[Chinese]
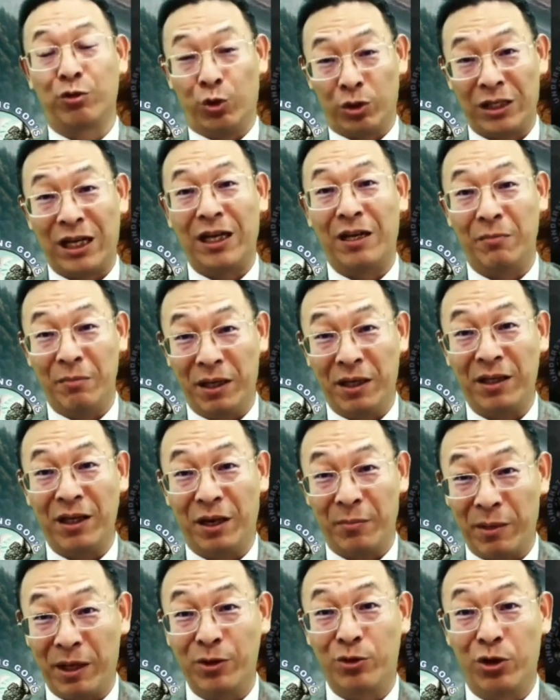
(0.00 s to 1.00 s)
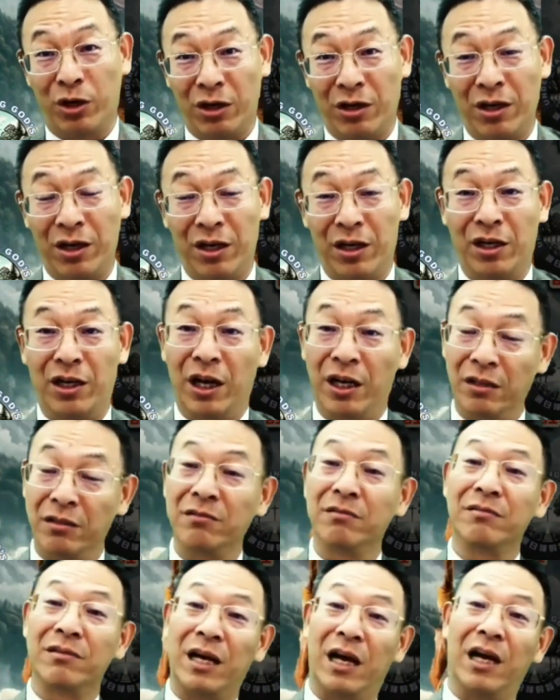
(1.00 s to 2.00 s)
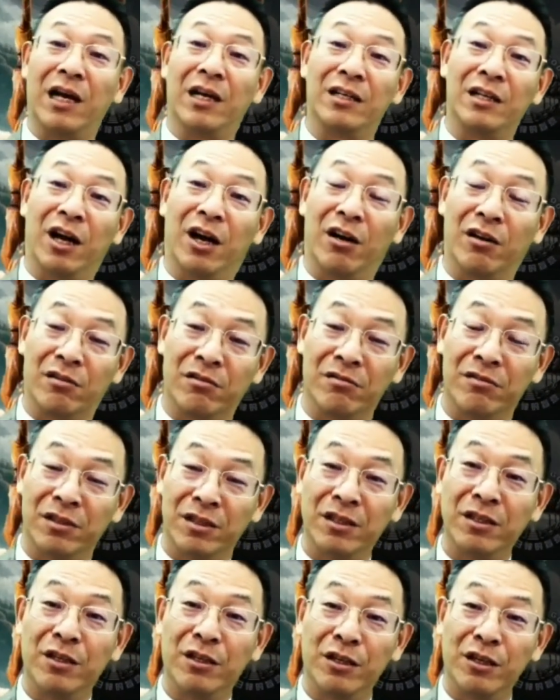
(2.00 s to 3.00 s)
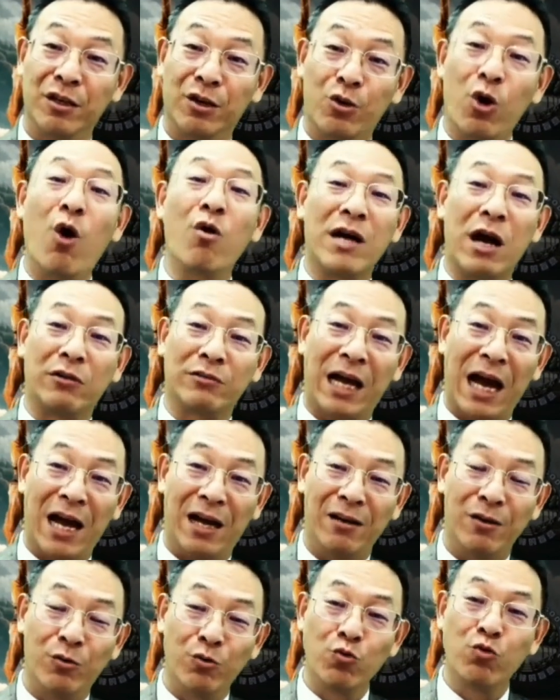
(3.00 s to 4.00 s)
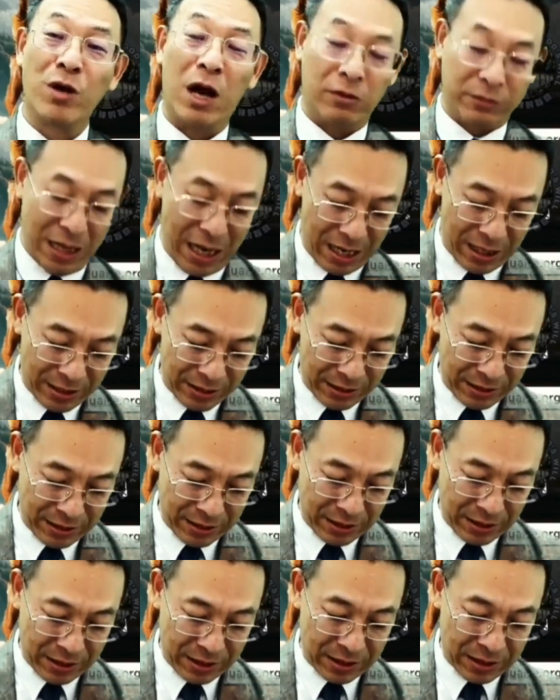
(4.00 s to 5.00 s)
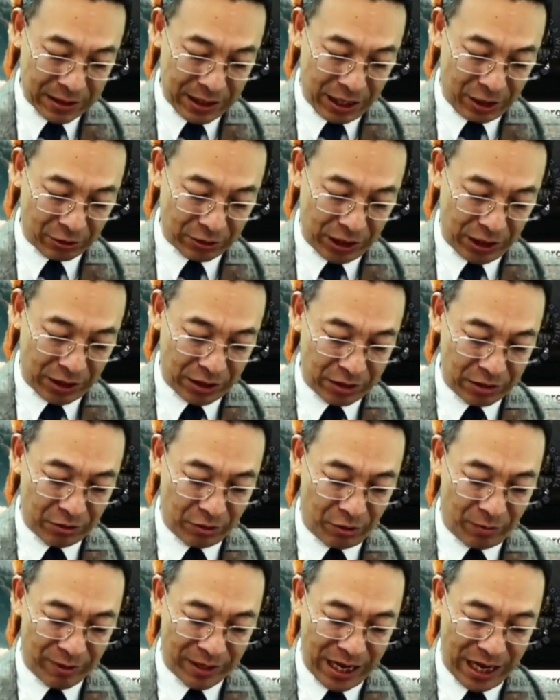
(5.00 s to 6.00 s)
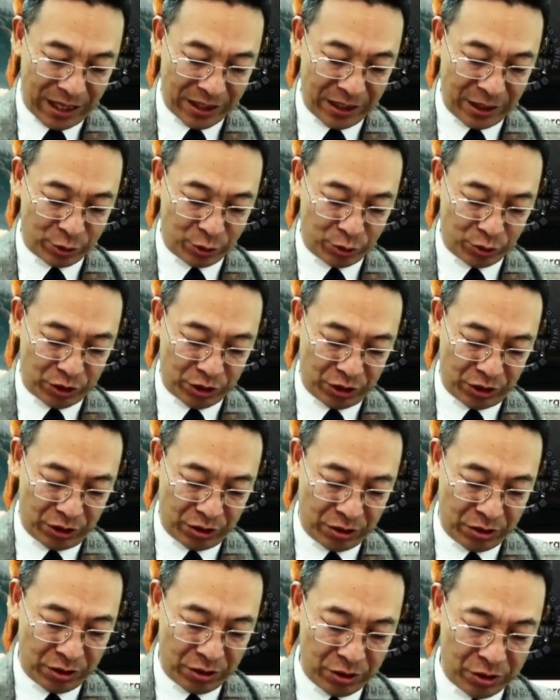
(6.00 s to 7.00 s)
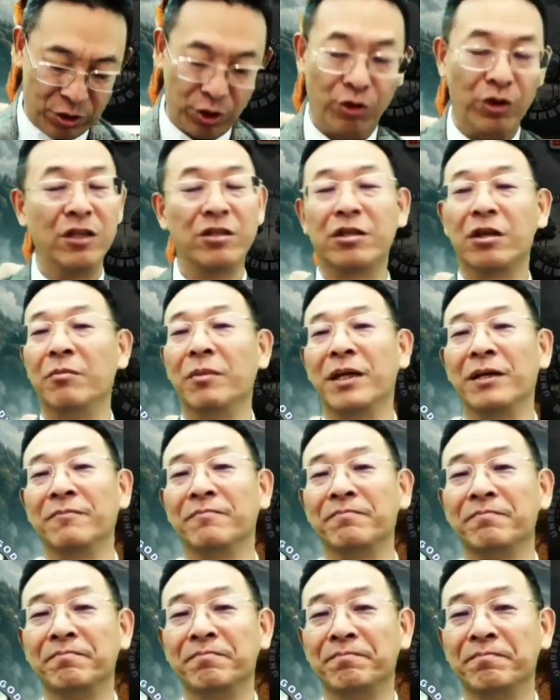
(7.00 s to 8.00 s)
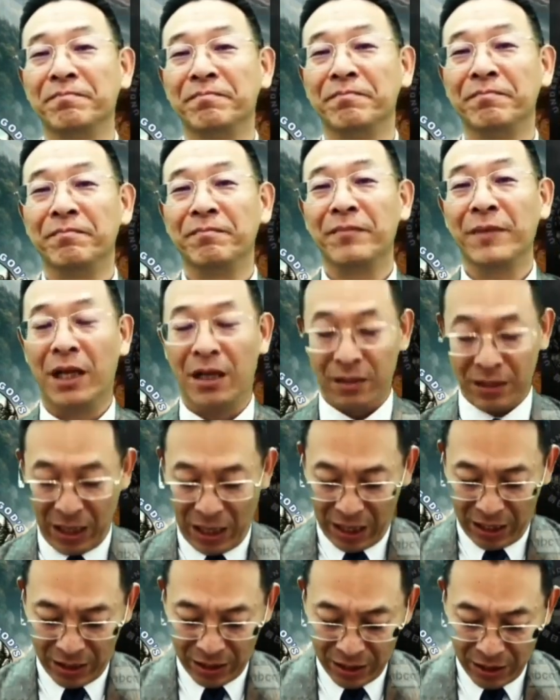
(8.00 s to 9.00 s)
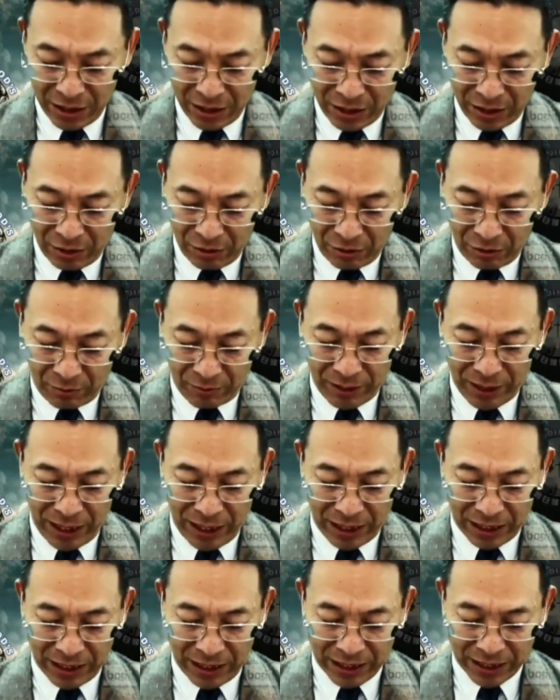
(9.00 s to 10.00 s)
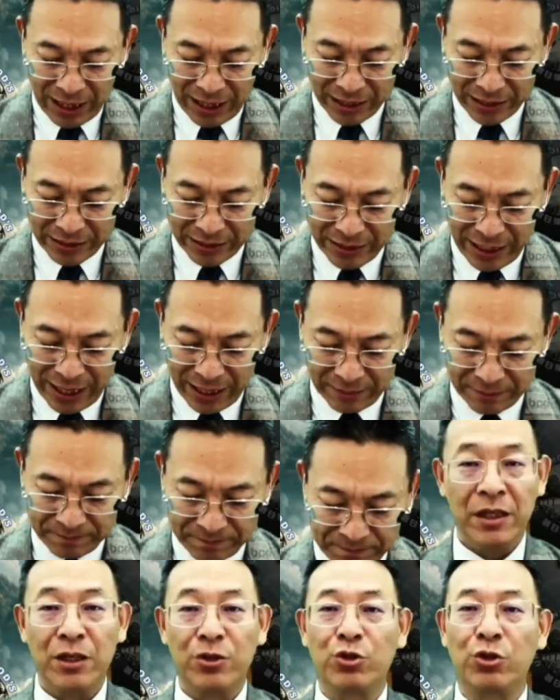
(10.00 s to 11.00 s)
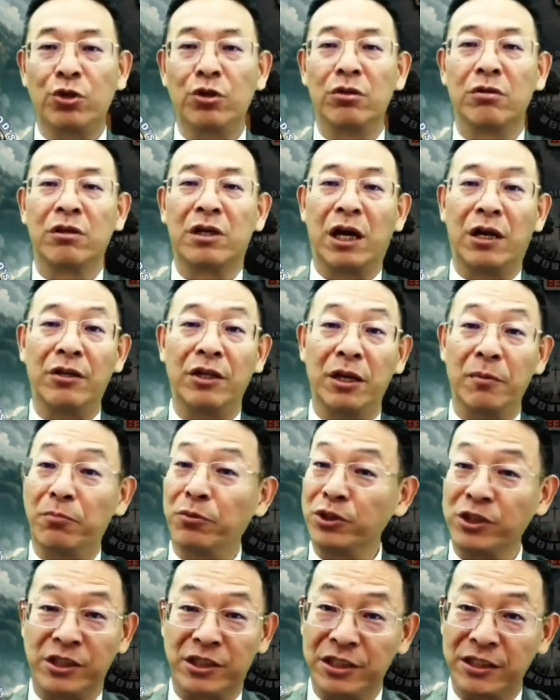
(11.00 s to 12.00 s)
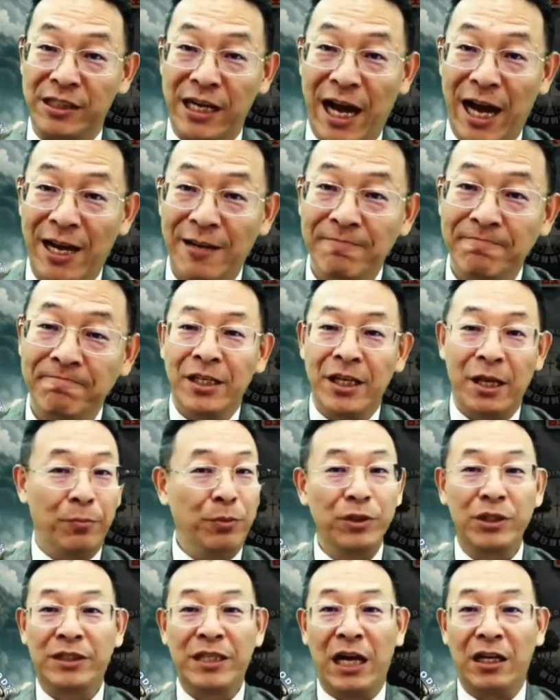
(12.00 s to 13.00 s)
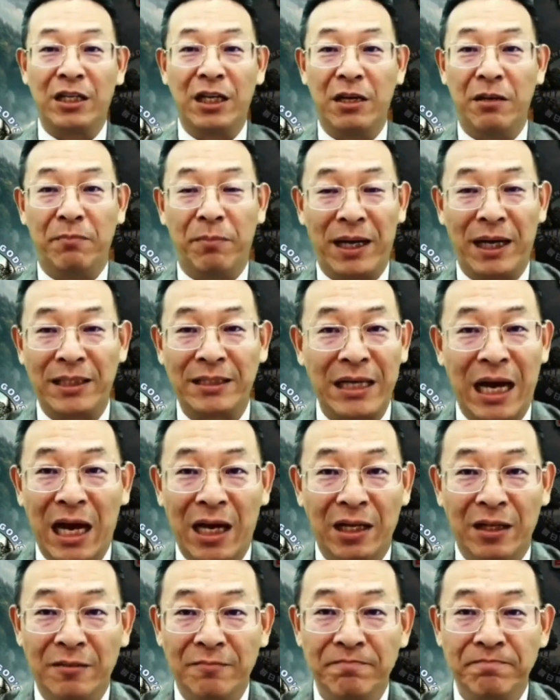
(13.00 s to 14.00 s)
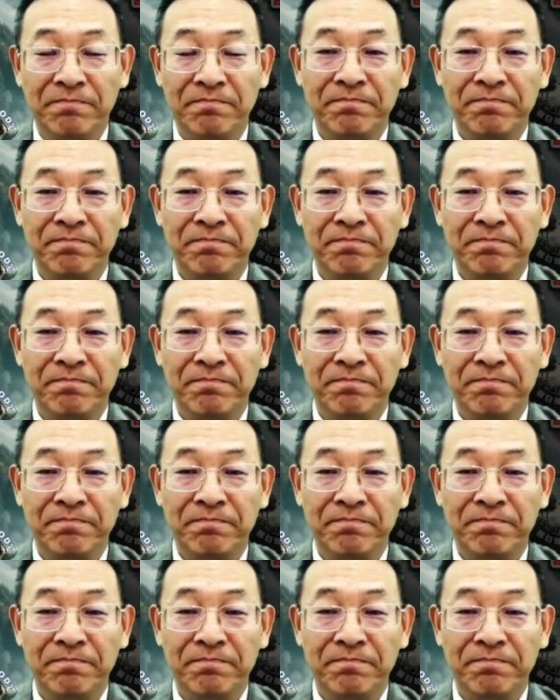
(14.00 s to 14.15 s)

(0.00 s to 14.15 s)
夺他的命啊，没错，恶人啊要控告他、诬告他，然后呢，我们看耶稣是救人舍命啊，他我们呢来看一下，耶稣肯定不是自杀，也不是上帝把他杀了